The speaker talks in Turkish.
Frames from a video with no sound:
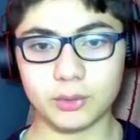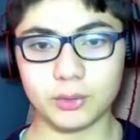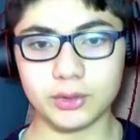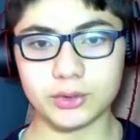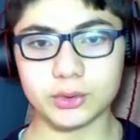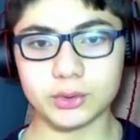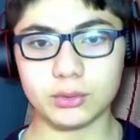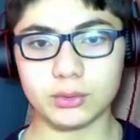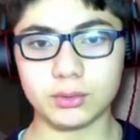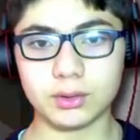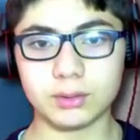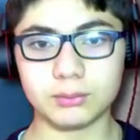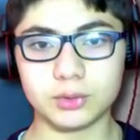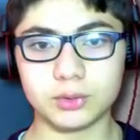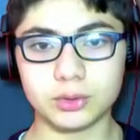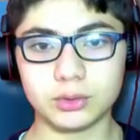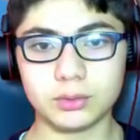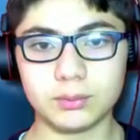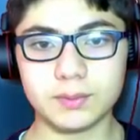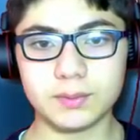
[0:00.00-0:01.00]
e, polis öldürelim.
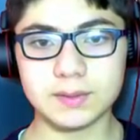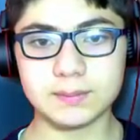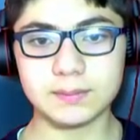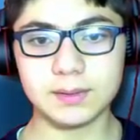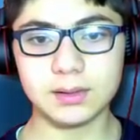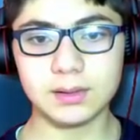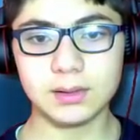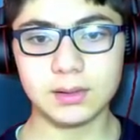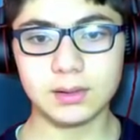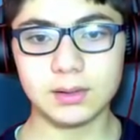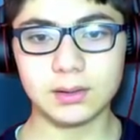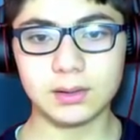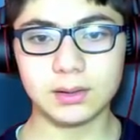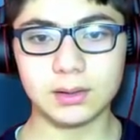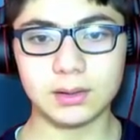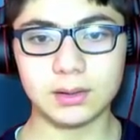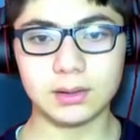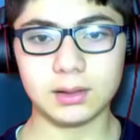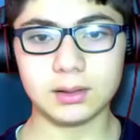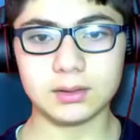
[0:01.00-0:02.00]
Çünkü biz bir
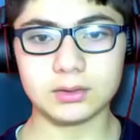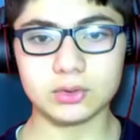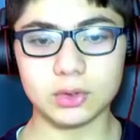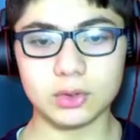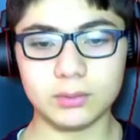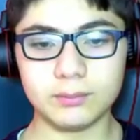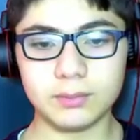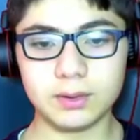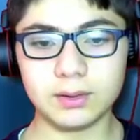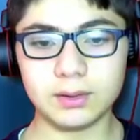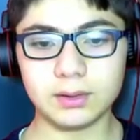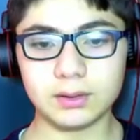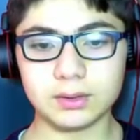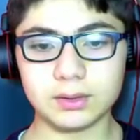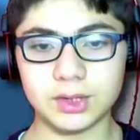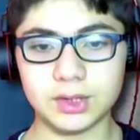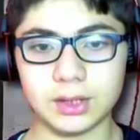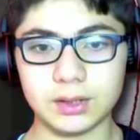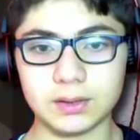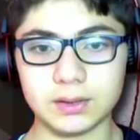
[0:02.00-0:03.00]
e, zombi
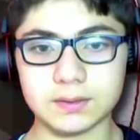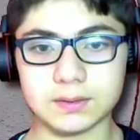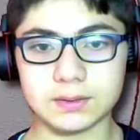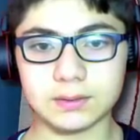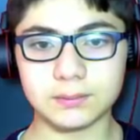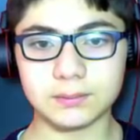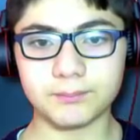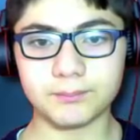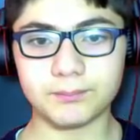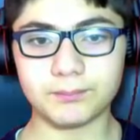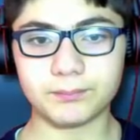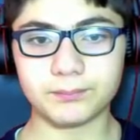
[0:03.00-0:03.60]
şeyiz.